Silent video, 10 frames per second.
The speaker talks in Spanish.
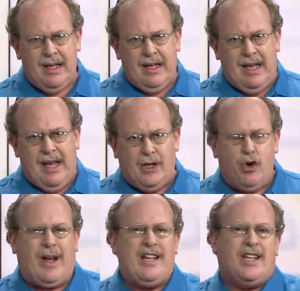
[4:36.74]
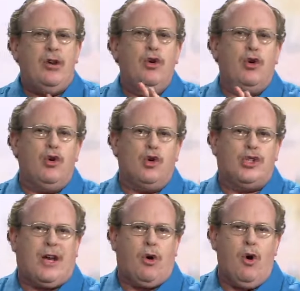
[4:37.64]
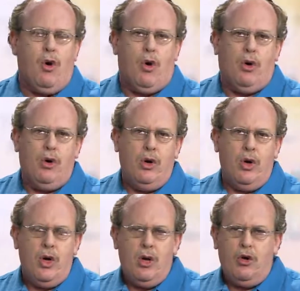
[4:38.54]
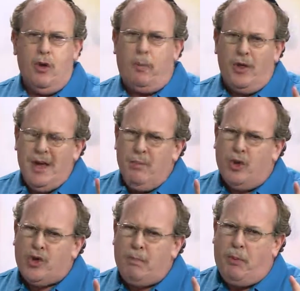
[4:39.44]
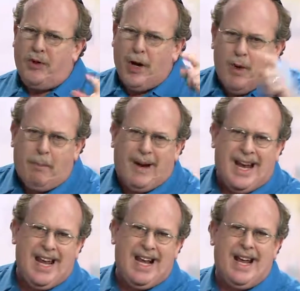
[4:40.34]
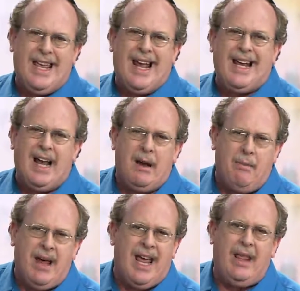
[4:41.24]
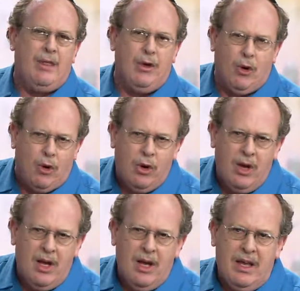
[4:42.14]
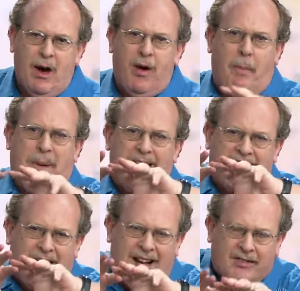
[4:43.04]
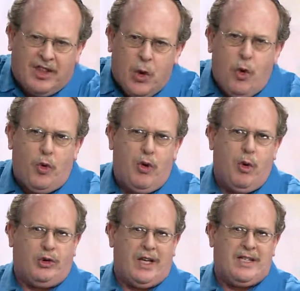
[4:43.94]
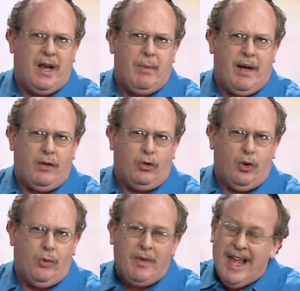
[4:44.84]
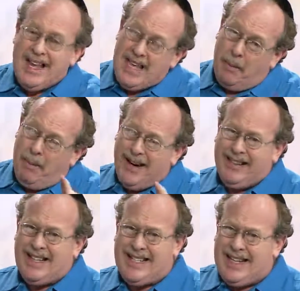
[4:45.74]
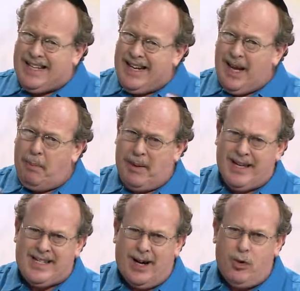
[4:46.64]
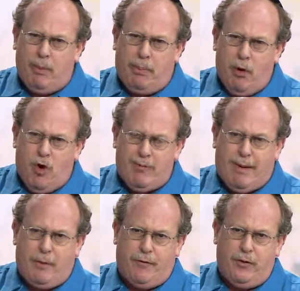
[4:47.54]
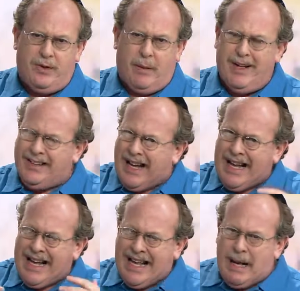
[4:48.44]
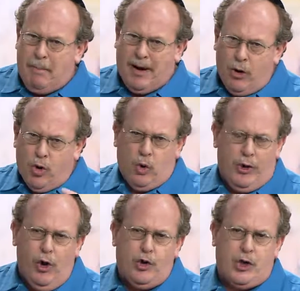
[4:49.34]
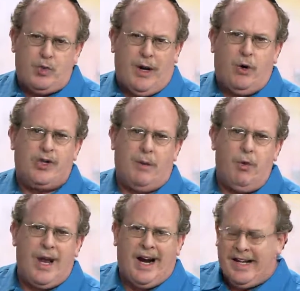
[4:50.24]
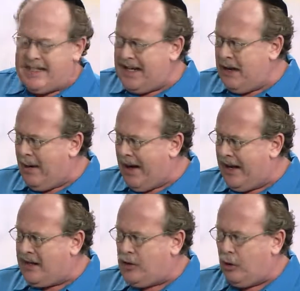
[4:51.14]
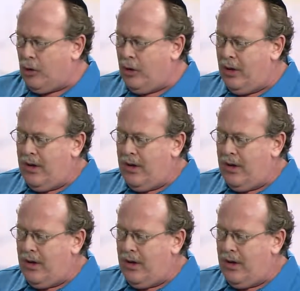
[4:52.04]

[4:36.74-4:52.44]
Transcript: E, es lo que el Señor nos dejó. No podemos poner una página ahí en el medio y ahora pensar en Antiguo y Nuevo Testamento. Y aparte, si quieres pensarlo un poco más profundamente, para los judíos es una cosa muy agresiva esto.